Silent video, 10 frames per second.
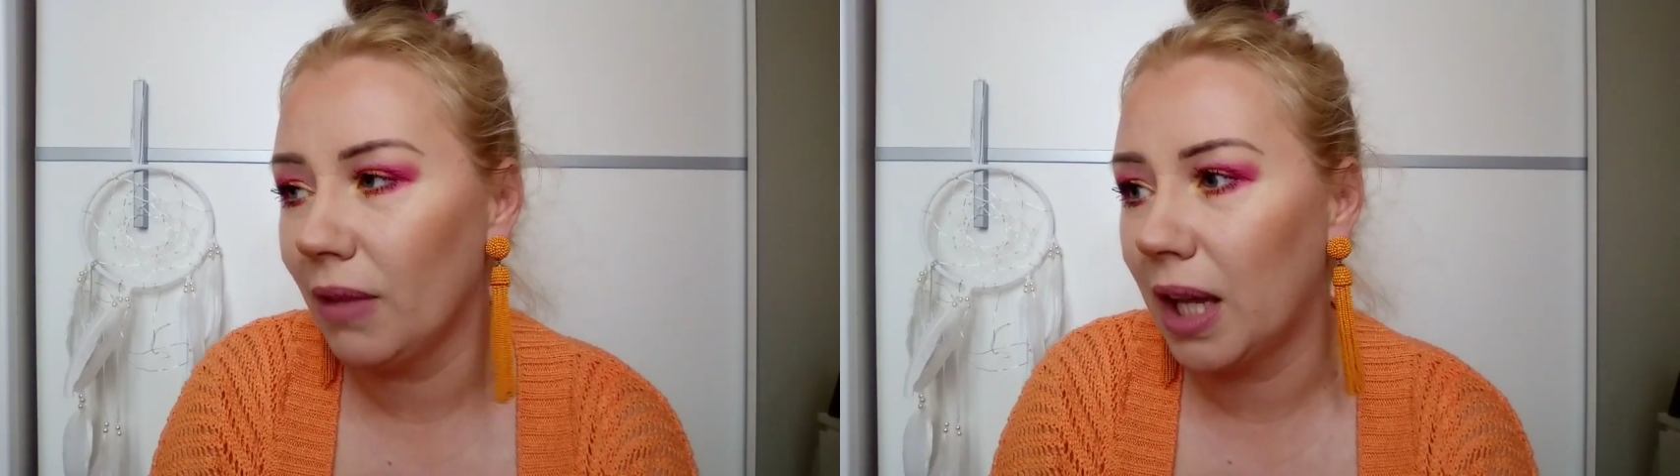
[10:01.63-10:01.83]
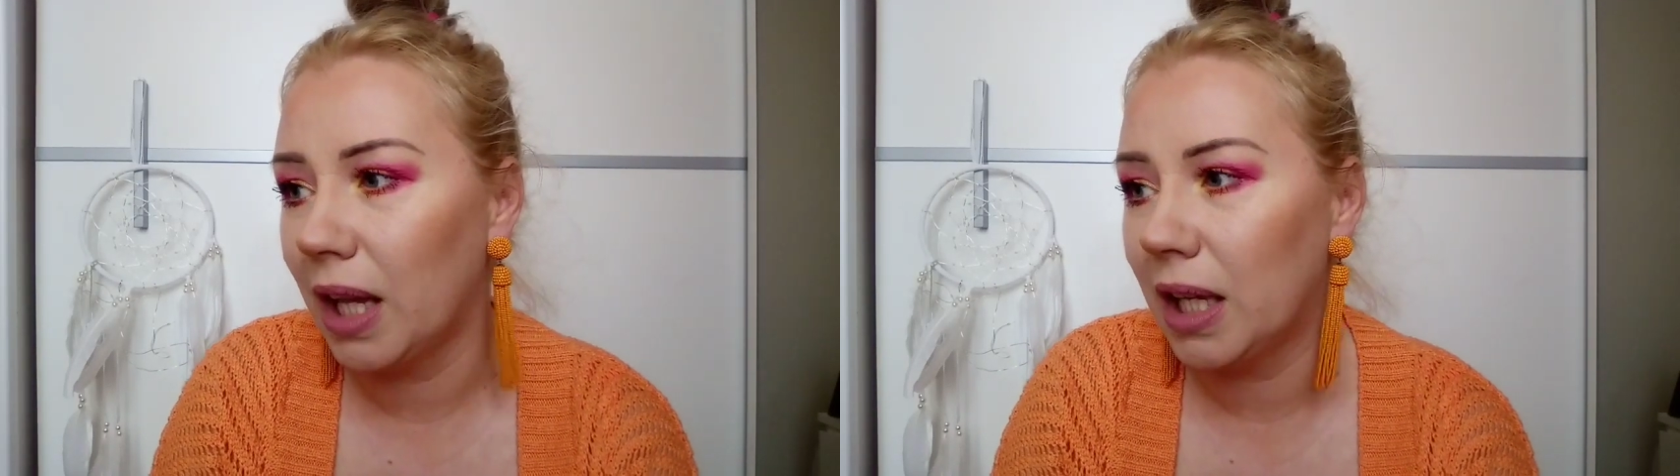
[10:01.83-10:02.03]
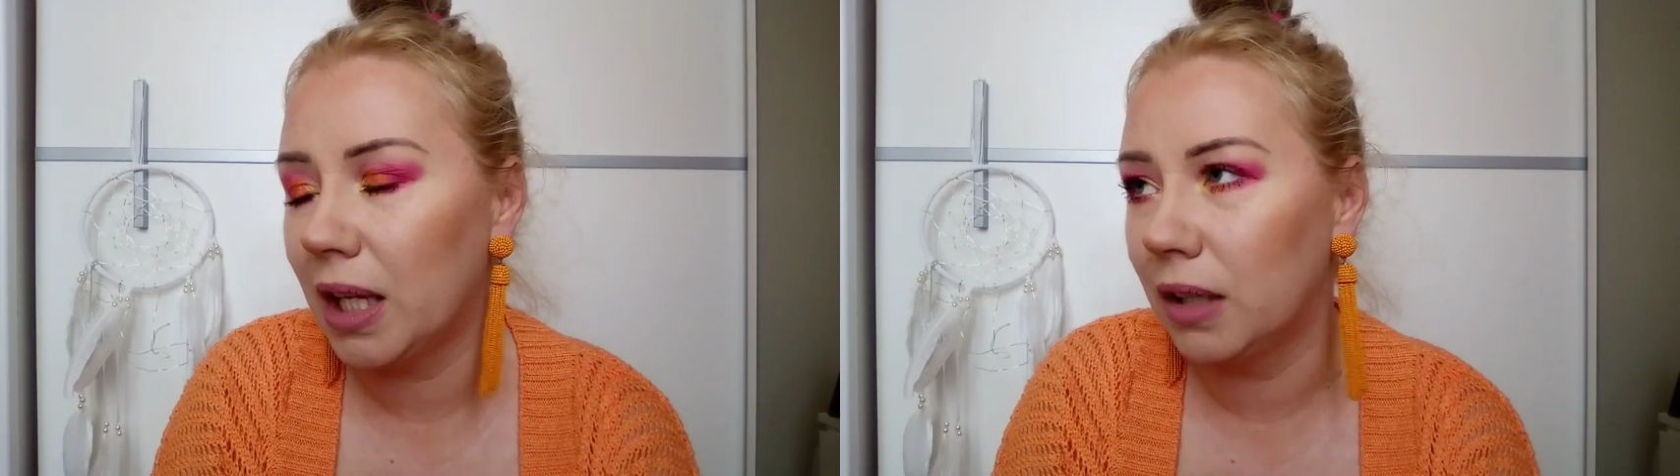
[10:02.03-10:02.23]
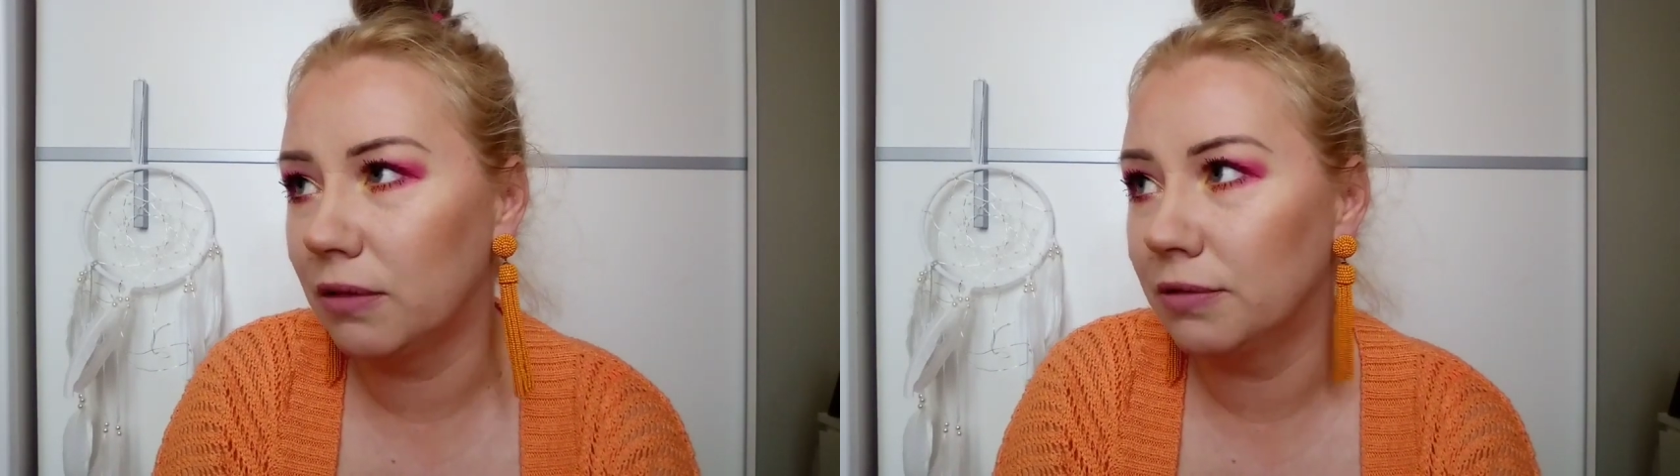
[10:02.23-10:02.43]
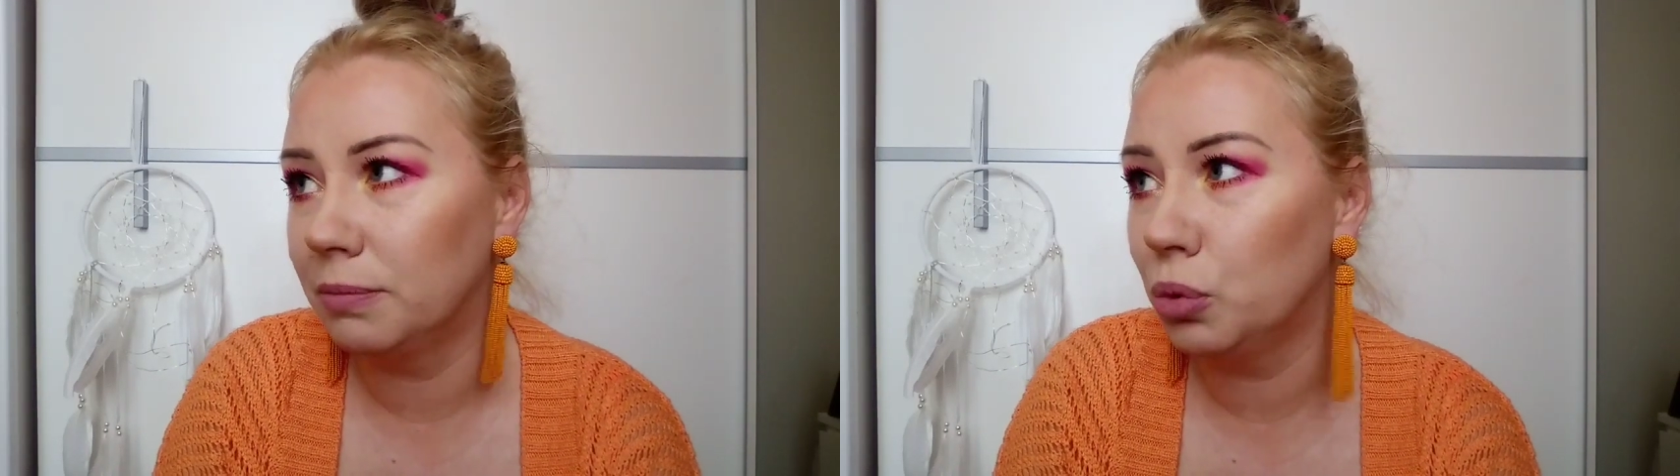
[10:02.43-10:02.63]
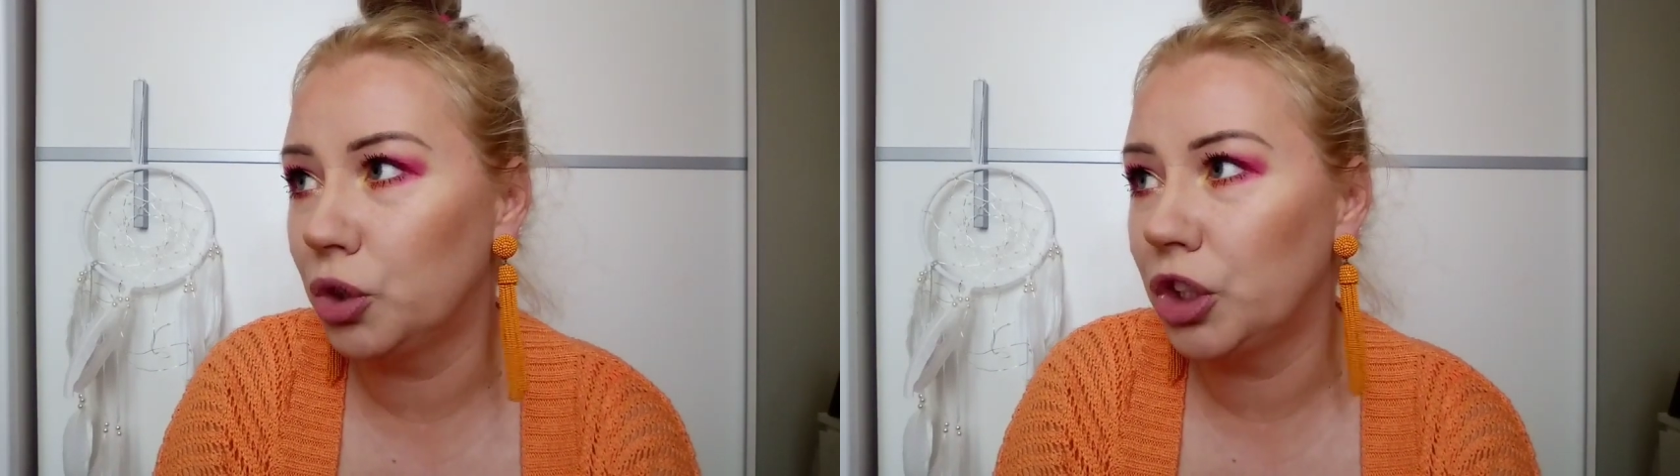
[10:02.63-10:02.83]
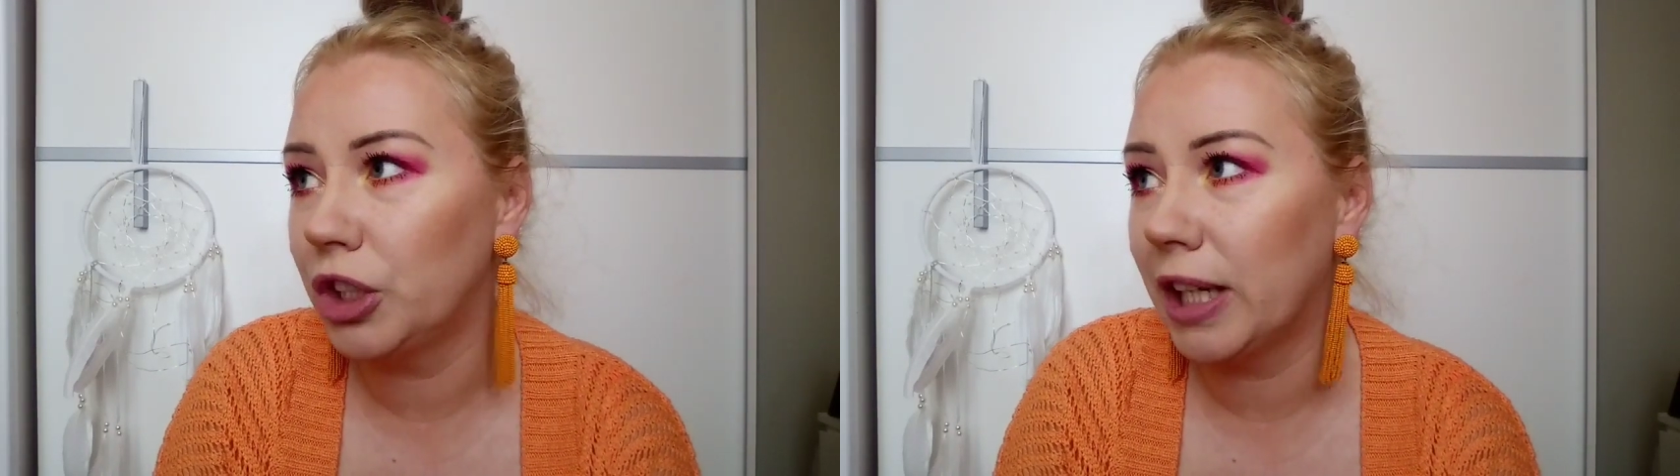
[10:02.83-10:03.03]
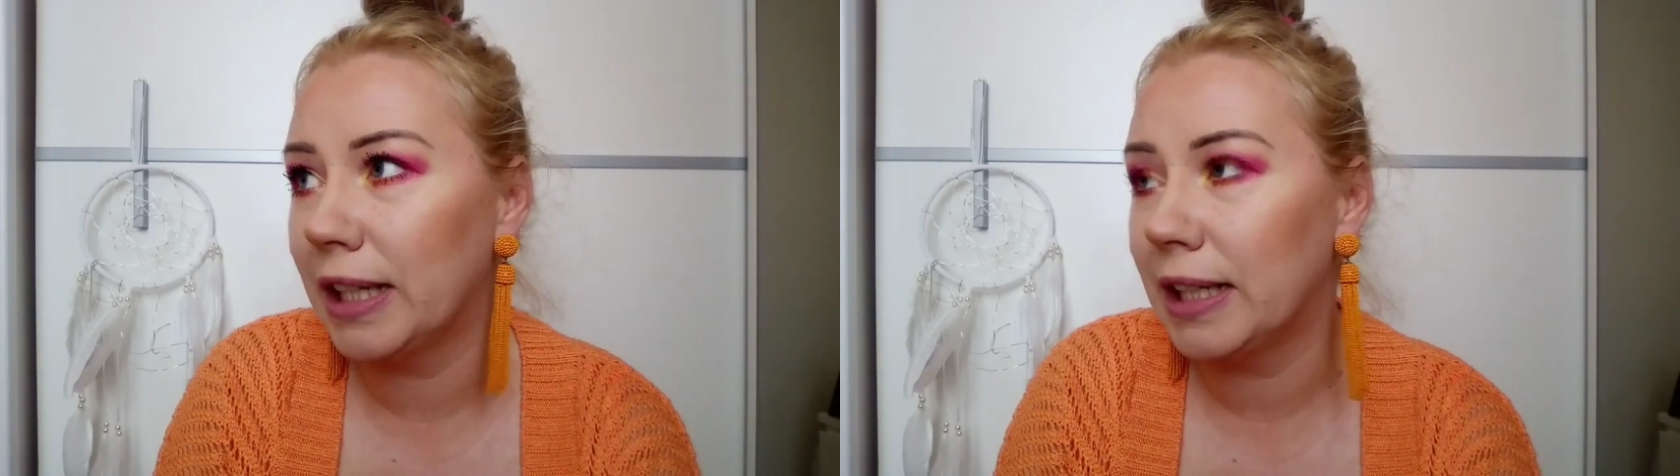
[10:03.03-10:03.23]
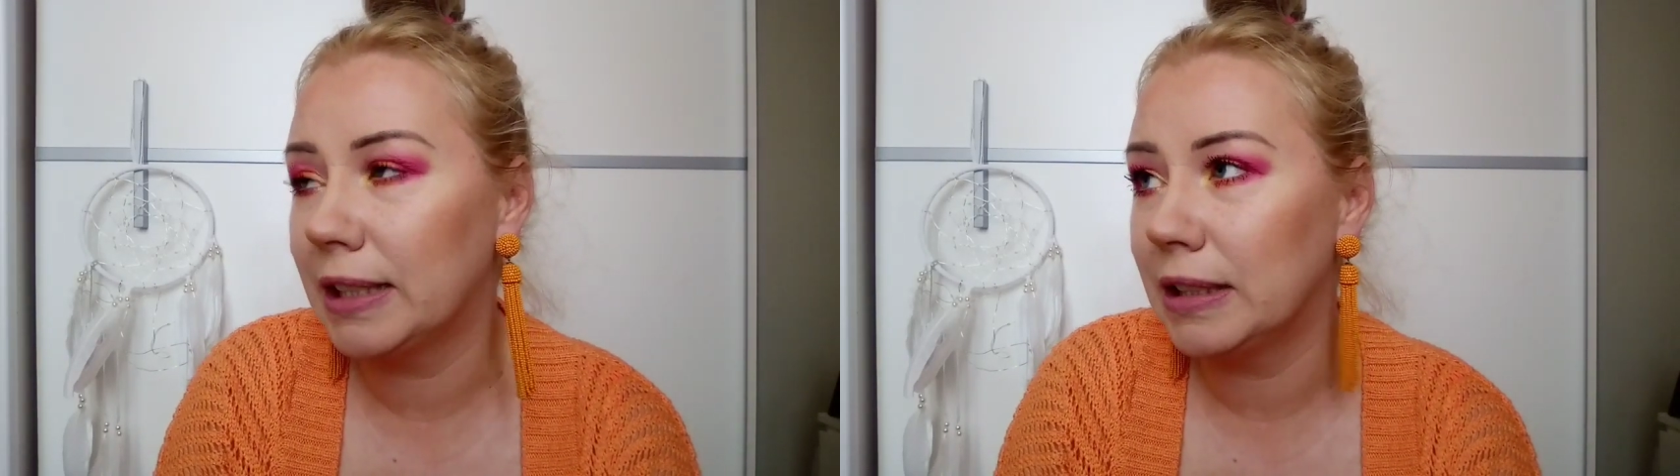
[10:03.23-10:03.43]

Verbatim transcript: E, w Butsie,